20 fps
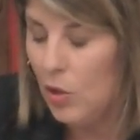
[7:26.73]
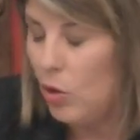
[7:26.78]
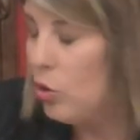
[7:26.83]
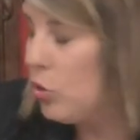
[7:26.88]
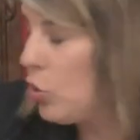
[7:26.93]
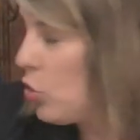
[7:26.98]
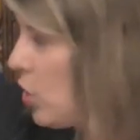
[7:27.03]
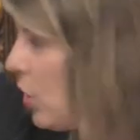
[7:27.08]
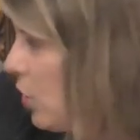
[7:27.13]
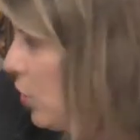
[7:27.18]

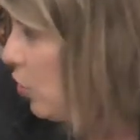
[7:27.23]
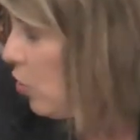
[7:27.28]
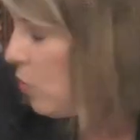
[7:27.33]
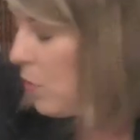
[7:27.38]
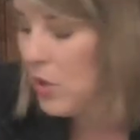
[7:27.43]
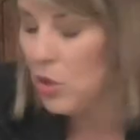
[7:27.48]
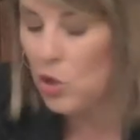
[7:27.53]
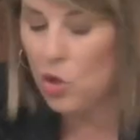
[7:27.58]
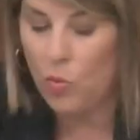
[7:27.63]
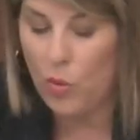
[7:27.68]
otros
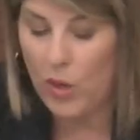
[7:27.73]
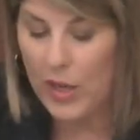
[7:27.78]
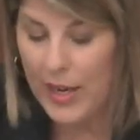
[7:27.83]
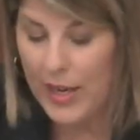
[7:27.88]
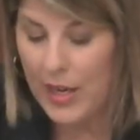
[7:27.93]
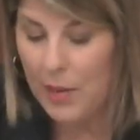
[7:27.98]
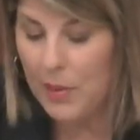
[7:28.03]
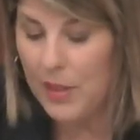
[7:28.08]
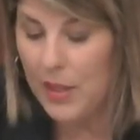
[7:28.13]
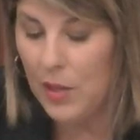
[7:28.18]
idiomas como el
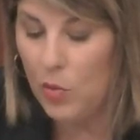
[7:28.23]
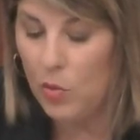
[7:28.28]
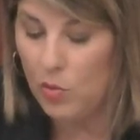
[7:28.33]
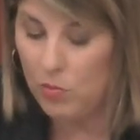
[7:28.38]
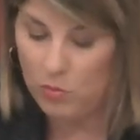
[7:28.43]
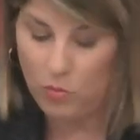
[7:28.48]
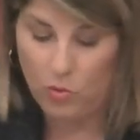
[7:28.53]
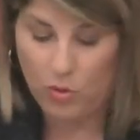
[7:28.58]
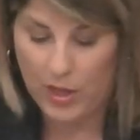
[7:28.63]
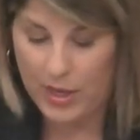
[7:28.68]
árabe, el
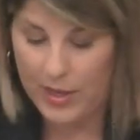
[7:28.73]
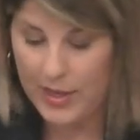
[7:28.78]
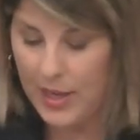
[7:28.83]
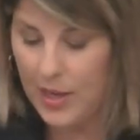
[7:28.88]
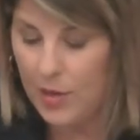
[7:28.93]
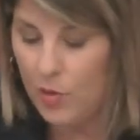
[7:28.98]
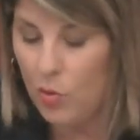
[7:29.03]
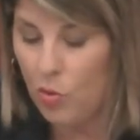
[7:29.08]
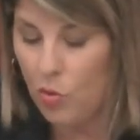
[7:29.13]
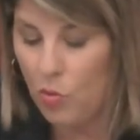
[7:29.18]

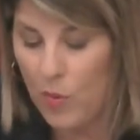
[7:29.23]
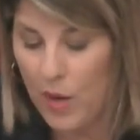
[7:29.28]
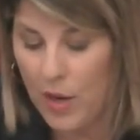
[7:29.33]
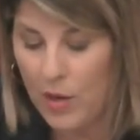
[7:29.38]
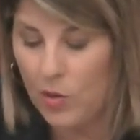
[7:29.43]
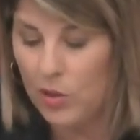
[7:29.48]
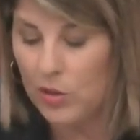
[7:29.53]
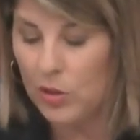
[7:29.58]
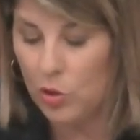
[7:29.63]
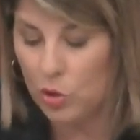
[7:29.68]
ucraniano,
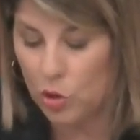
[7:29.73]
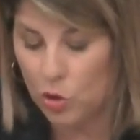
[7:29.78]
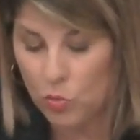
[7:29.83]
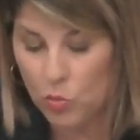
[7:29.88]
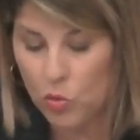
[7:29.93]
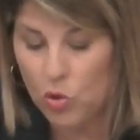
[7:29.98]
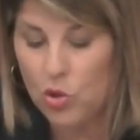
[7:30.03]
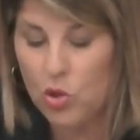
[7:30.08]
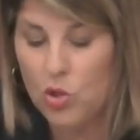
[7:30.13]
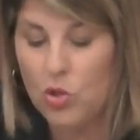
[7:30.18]
rumano, entre otros
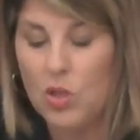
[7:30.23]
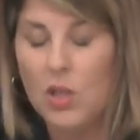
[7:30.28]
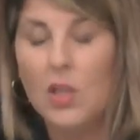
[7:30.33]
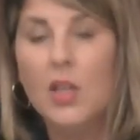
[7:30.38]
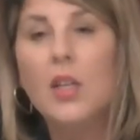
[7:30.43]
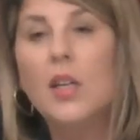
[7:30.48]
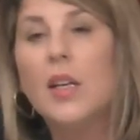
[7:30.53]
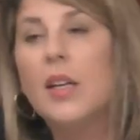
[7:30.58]
muchos,